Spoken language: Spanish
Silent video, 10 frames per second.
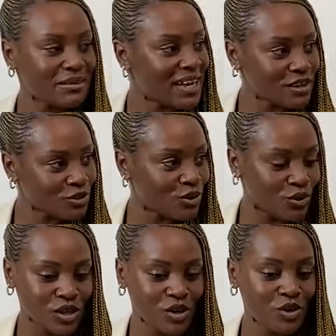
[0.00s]
hay que
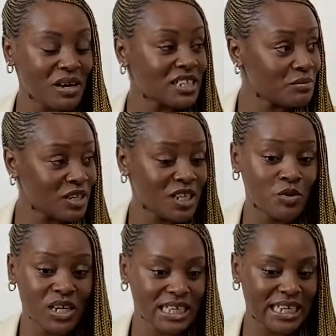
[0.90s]
trabajar todo, de lo, más
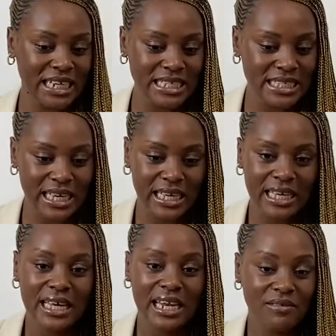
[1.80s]
mínimo que te crees,
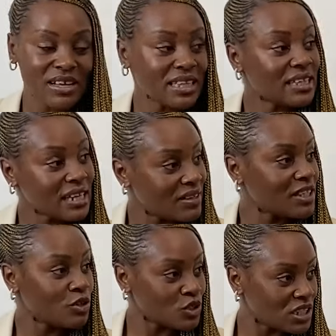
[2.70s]
que
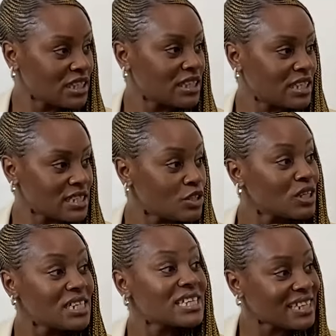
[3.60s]
levántate y lávate los
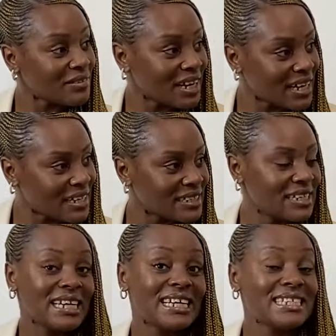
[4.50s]
dientes, lo tienes que
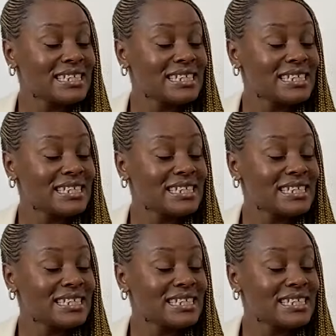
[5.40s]
trabajar,